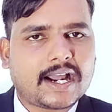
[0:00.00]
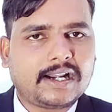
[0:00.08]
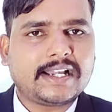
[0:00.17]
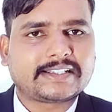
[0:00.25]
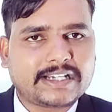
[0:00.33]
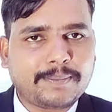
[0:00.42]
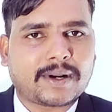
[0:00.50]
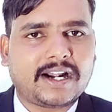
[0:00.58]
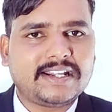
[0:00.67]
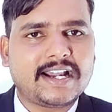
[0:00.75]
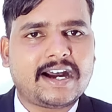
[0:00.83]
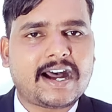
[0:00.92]
क्या कर लिया एक्सेप्ट कर
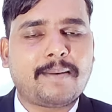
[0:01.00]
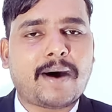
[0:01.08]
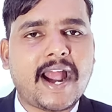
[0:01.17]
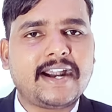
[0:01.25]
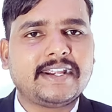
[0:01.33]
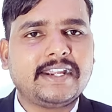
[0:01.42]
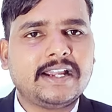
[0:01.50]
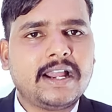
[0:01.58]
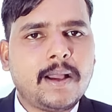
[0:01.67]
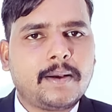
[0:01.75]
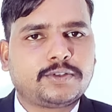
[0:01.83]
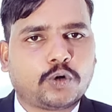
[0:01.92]
लिया अब आई
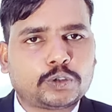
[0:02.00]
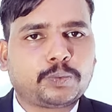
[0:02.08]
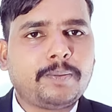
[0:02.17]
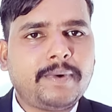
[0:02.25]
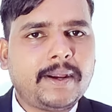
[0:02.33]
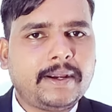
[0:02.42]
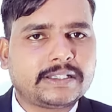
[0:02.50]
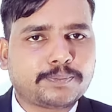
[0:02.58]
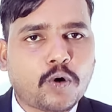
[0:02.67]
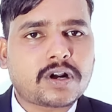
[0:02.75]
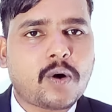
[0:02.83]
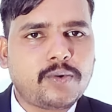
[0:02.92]
जोधपुर में
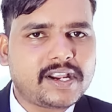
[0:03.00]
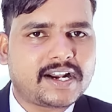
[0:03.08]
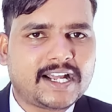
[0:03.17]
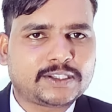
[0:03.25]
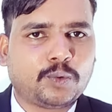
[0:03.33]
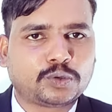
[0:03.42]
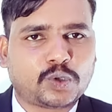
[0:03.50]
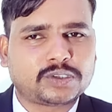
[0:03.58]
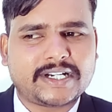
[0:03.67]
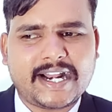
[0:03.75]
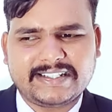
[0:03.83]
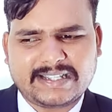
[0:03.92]
स्पोर्ट राउंड निकला तो वो
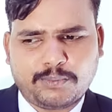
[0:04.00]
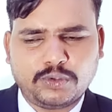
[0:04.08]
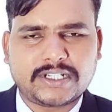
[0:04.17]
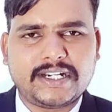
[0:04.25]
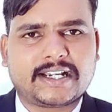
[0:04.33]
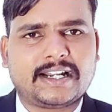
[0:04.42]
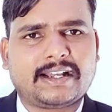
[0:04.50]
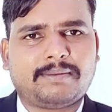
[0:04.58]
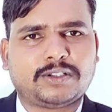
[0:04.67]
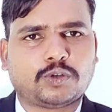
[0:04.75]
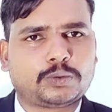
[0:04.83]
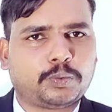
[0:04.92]
सोच रहा है जम्मू से निकल
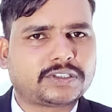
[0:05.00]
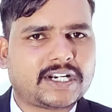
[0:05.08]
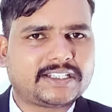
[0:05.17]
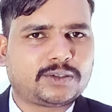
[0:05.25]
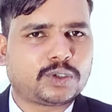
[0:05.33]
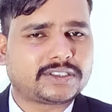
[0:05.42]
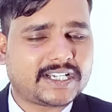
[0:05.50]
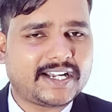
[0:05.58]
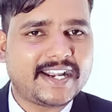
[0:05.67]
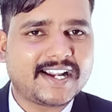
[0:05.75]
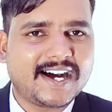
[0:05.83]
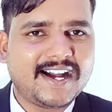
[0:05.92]
मैं जोधपुर चला जाऊँ तो अच्छा
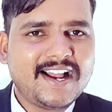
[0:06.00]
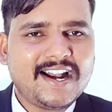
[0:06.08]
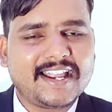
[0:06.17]
रहेगा